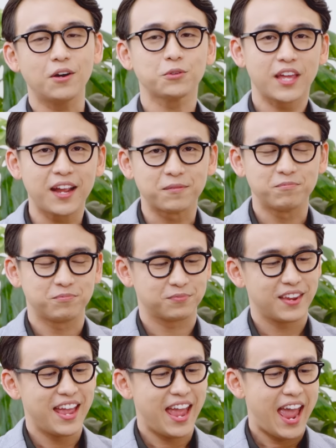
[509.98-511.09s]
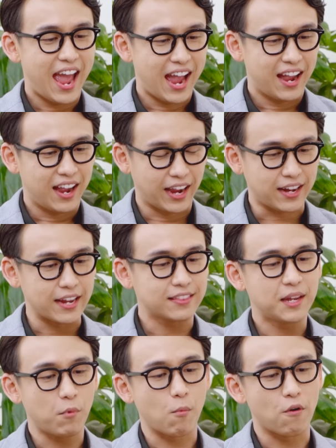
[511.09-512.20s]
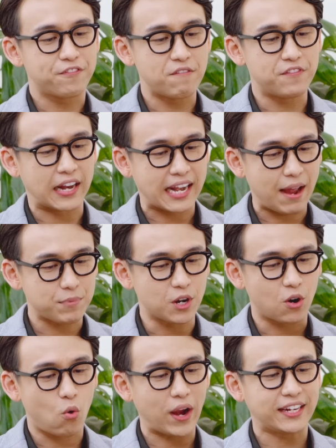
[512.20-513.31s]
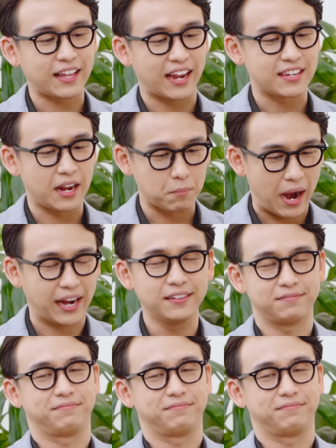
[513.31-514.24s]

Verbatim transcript: đầu tiên. Hãy kể tên một bộ phim Việt Nam được quay tại Nhật Bản.